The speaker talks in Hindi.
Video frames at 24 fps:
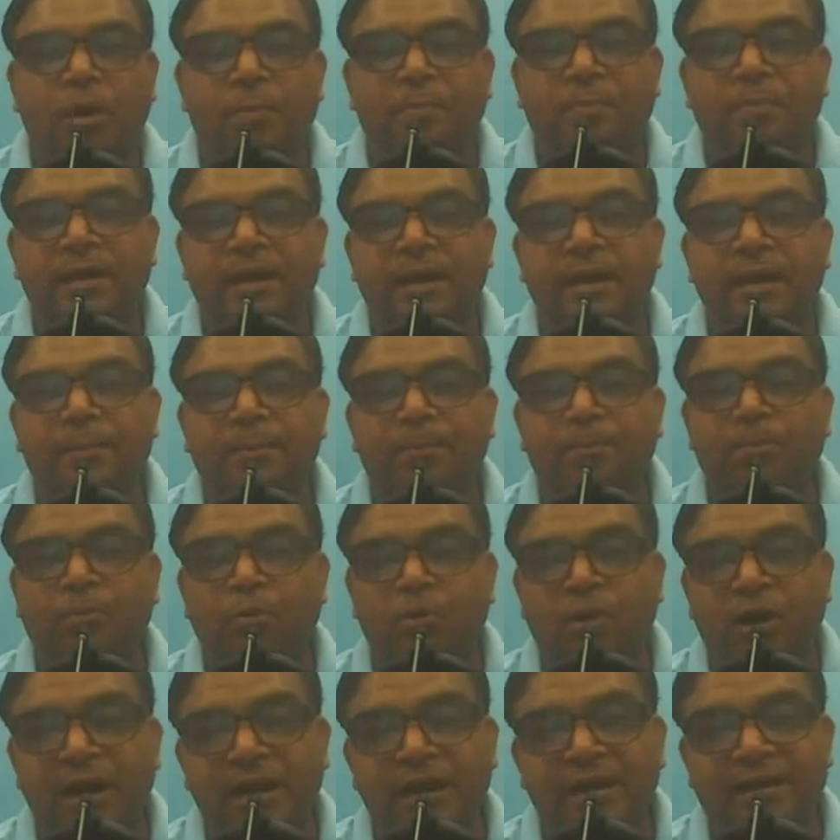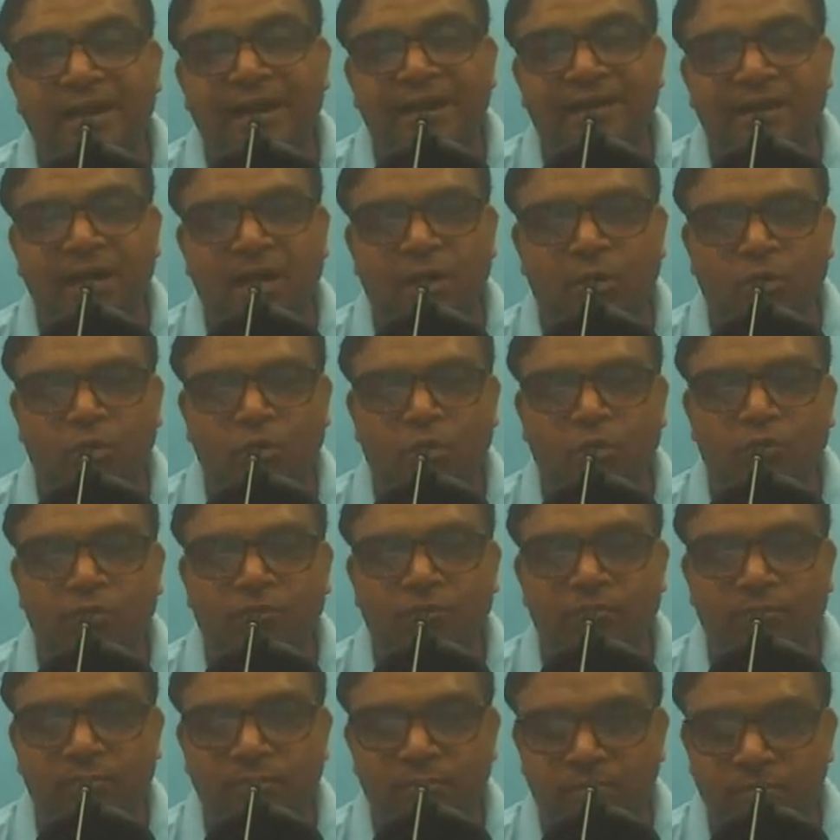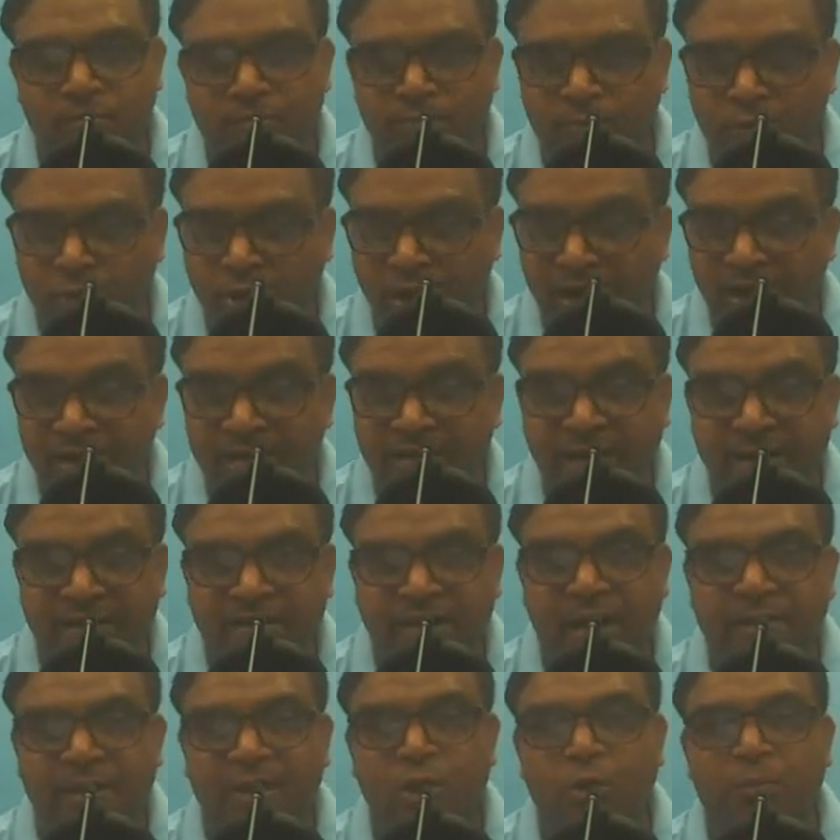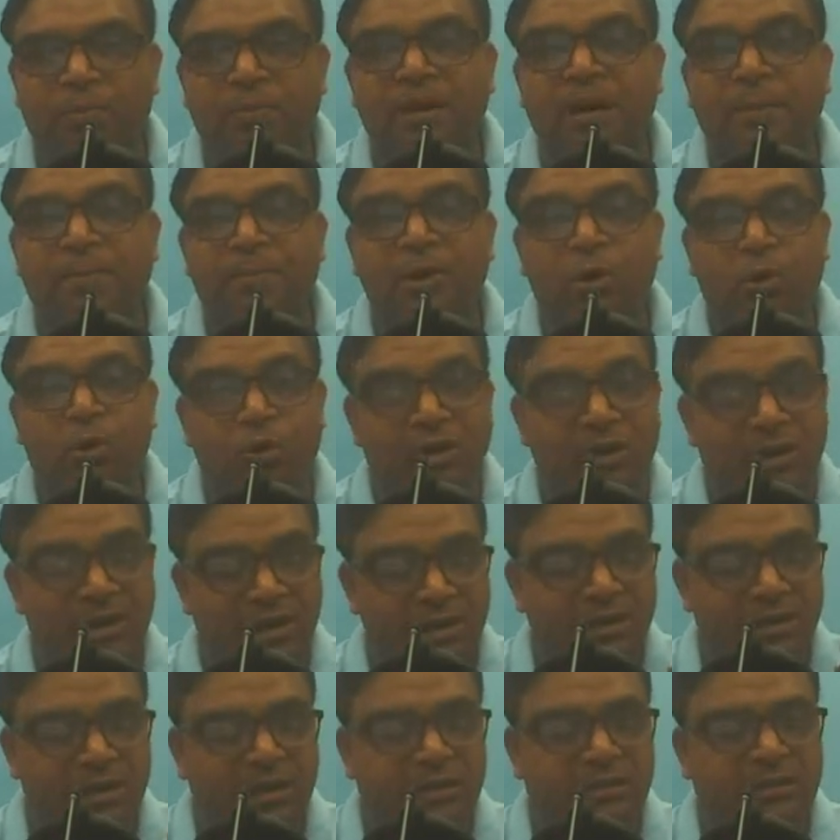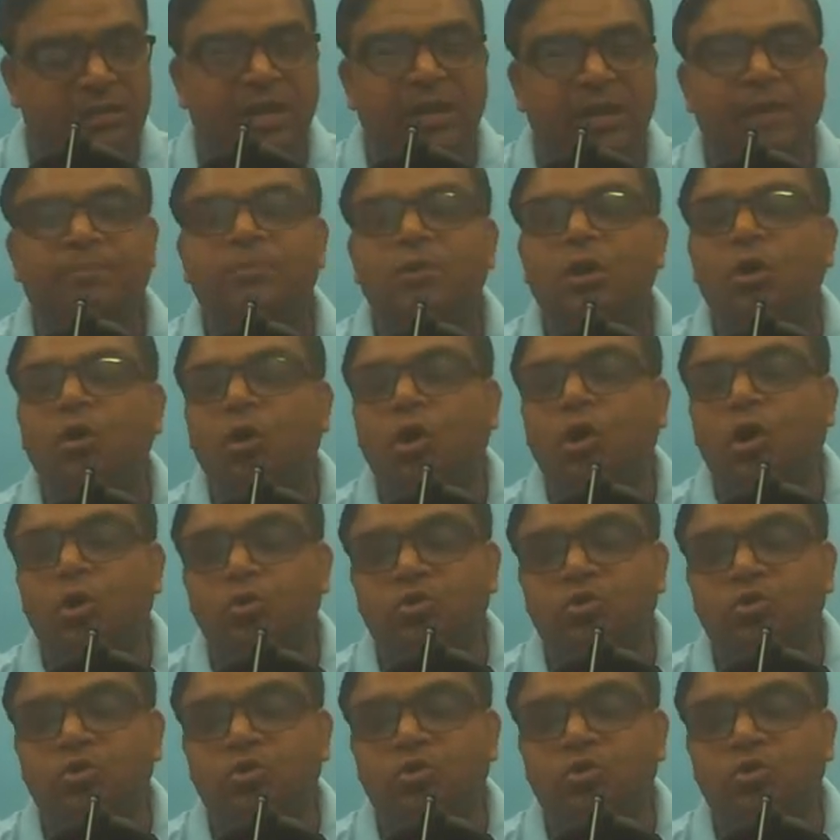अपने पुराने डेटा को पुराने डेटा के ऊपर अपने को लर्न करता है और